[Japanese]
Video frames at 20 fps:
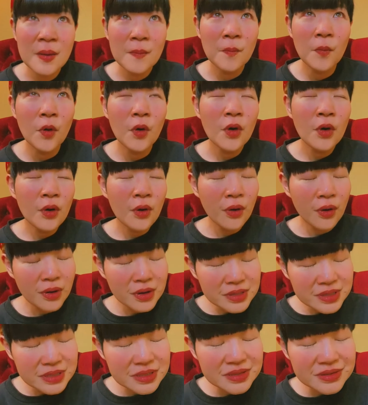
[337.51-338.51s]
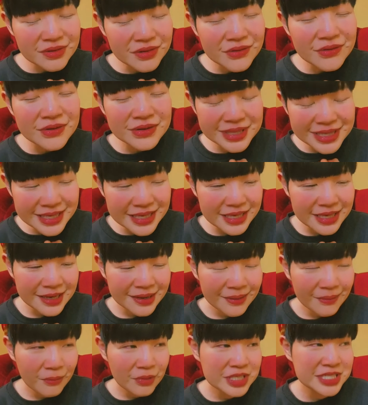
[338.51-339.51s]
もう本当
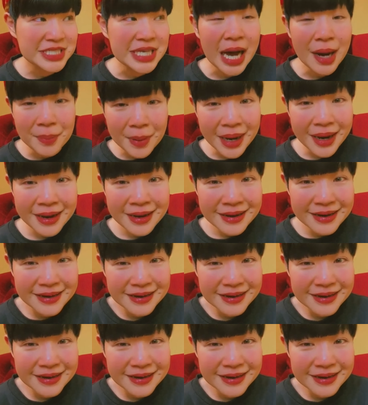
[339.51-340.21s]
に、シャバ。